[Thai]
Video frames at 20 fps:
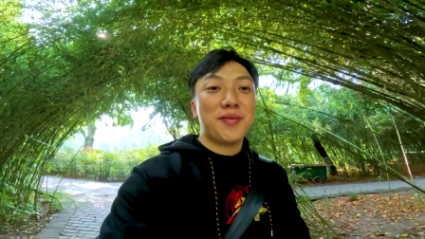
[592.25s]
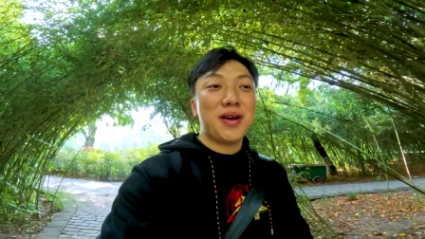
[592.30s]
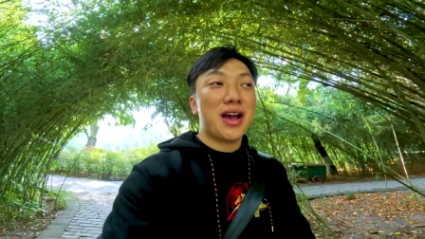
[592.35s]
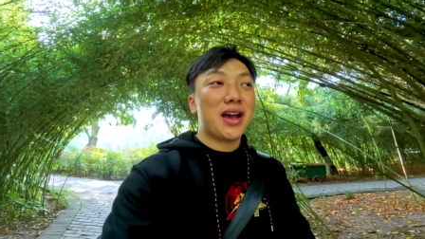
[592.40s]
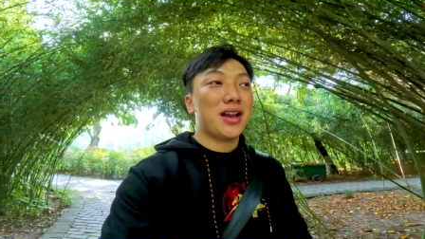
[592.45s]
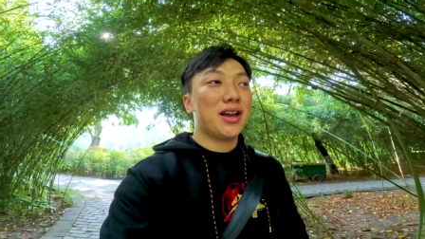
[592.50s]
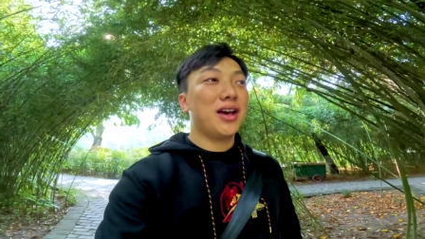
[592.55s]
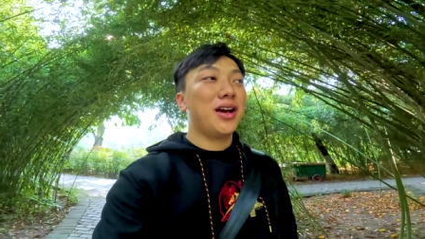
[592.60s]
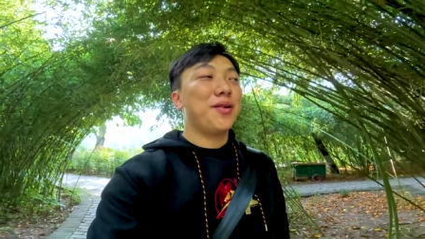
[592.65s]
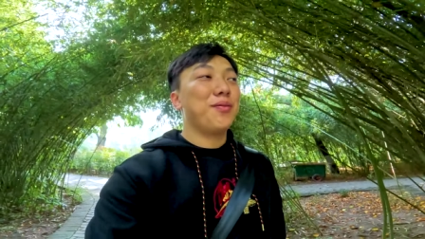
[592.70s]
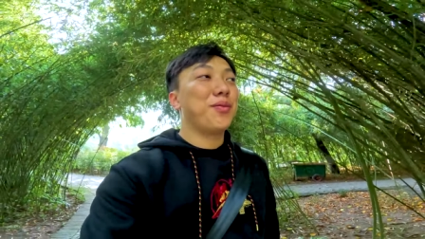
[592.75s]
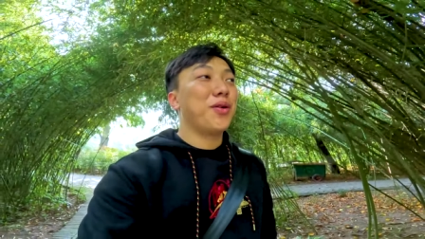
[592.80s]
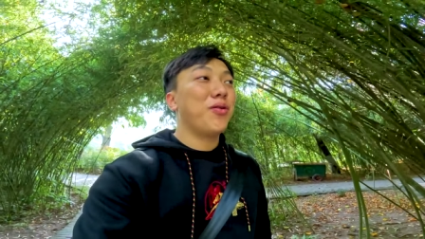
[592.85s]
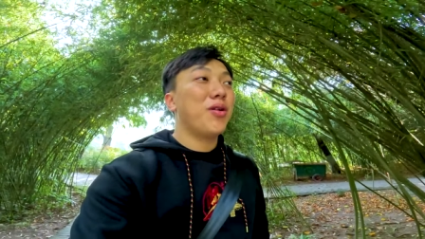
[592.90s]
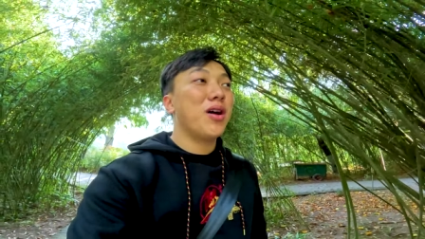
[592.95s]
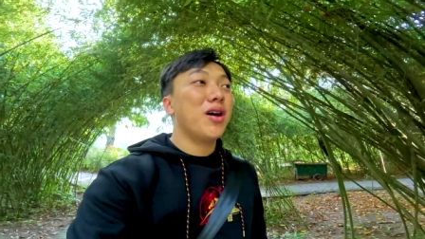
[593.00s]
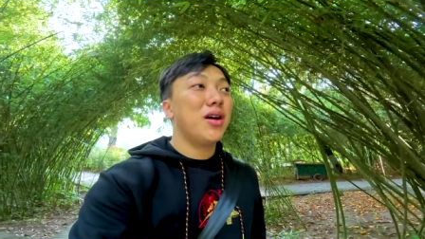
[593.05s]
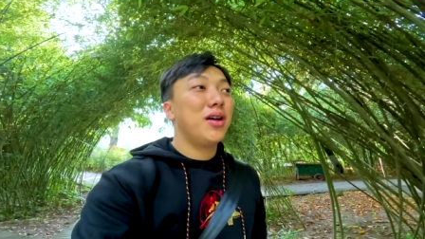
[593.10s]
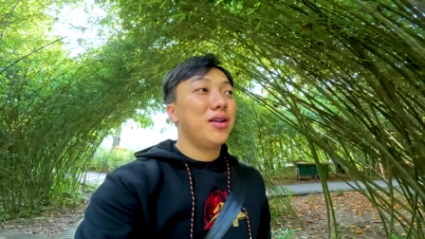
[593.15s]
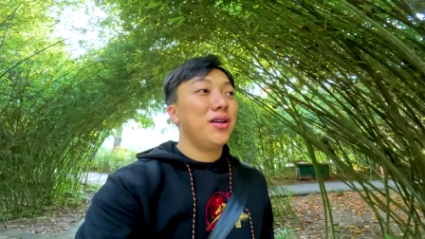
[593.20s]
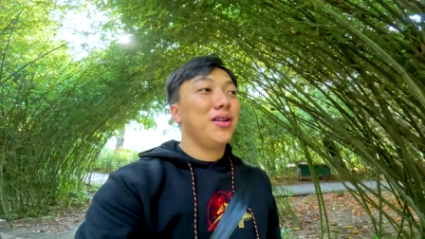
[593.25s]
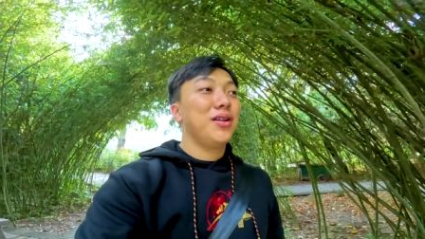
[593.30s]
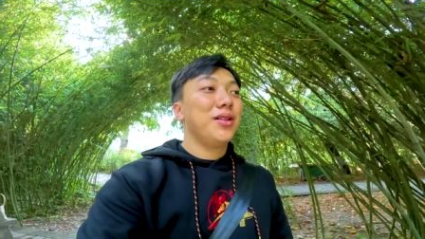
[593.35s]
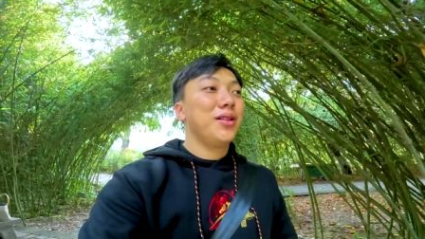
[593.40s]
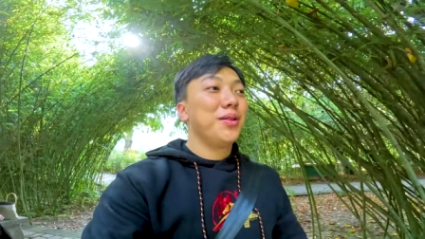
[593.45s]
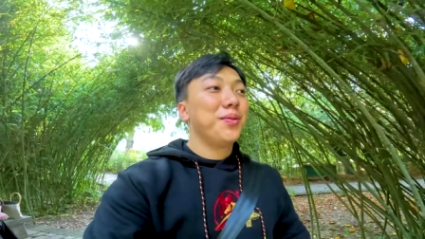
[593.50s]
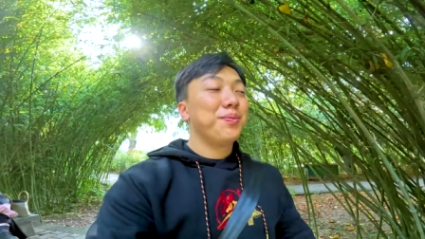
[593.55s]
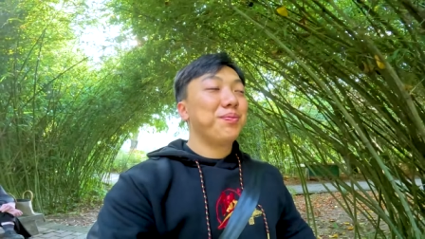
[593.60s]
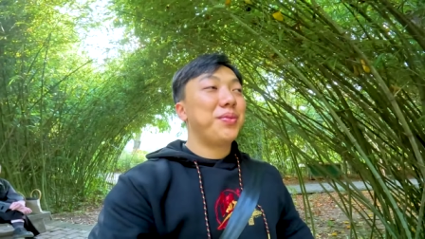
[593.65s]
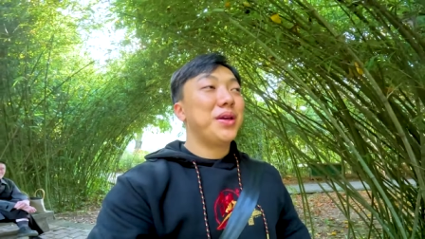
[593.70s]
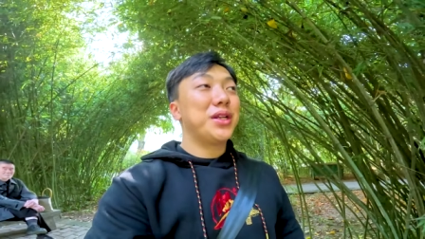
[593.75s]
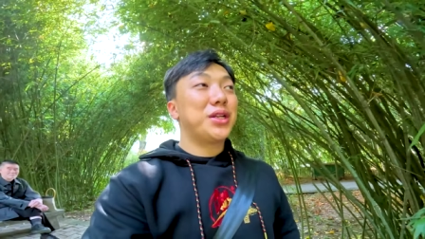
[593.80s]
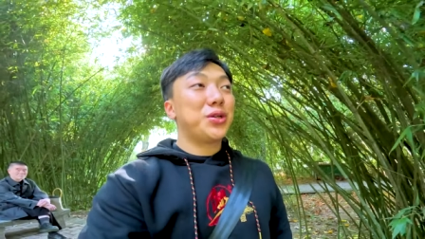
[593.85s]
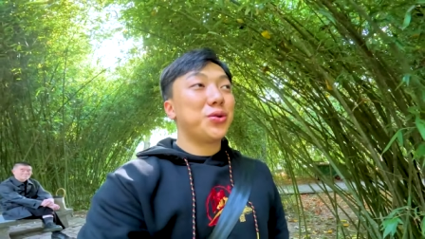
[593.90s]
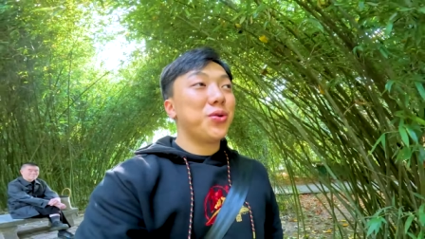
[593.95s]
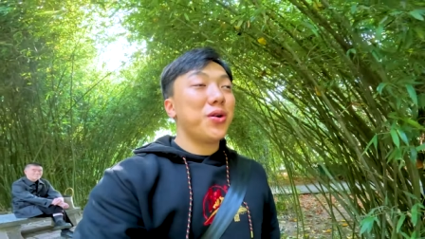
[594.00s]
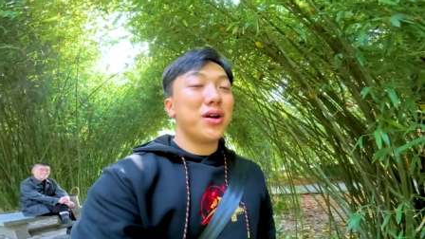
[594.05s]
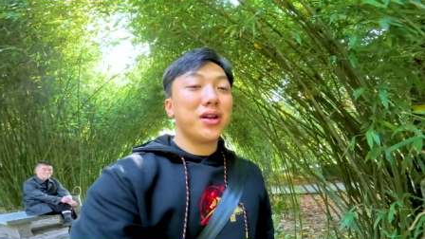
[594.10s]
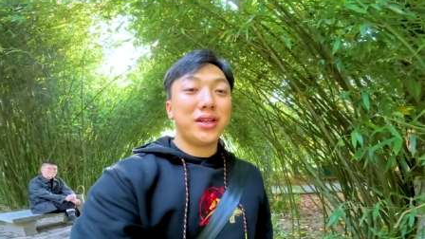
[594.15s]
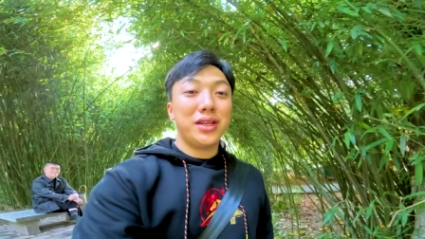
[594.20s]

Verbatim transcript: มากนะครับ เพราะว่าเป็นช่วง